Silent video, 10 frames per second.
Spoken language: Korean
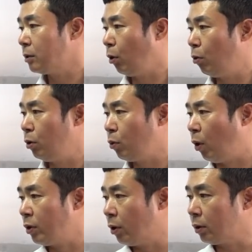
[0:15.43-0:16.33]
서울
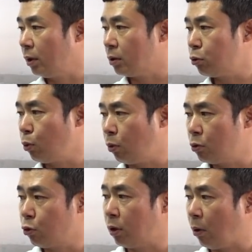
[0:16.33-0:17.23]
권역 등
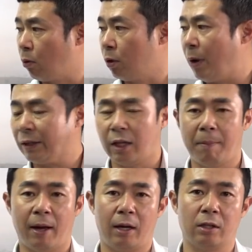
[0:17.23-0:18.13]
수도권 주택 공급 확대
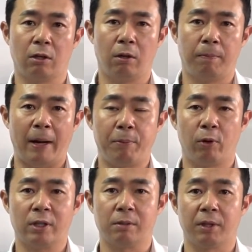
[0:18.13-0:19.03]
방안에서
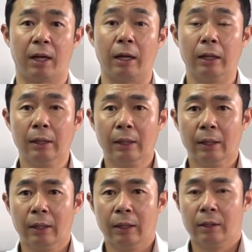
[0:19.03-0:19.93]
발표를 했습니다.
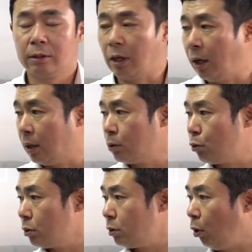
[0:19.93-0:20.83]
자,
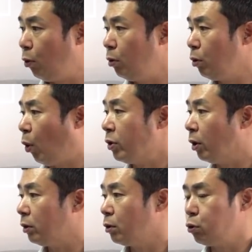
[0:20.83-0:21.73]
서울
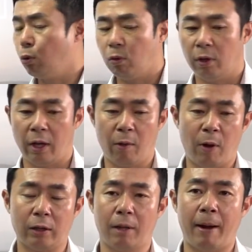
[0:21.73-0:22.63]
권역 등 수도권의
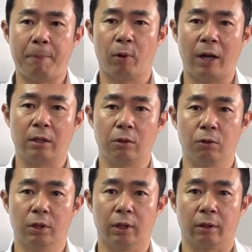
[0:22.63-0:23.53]
확대 발표를 한
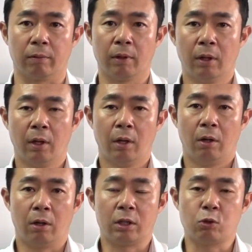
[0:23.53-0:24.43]
이유는
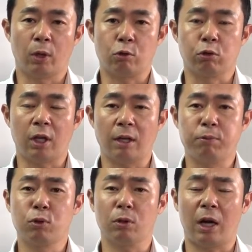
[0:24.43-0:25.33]
어, 기존의 주택이
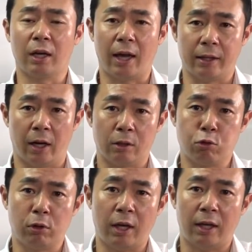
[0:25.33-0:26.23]
부족한 게 아니라
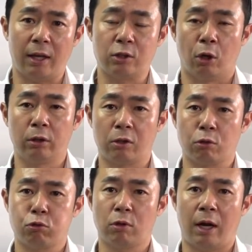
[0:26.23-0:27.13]
주택에 대한
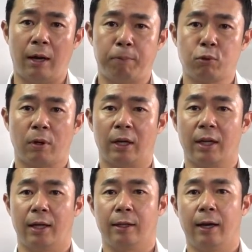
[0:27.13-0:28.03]
절대적 수가 부족한
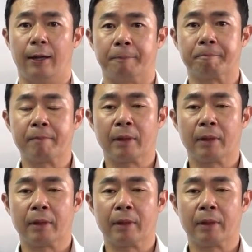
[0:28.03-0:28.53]
게 아니라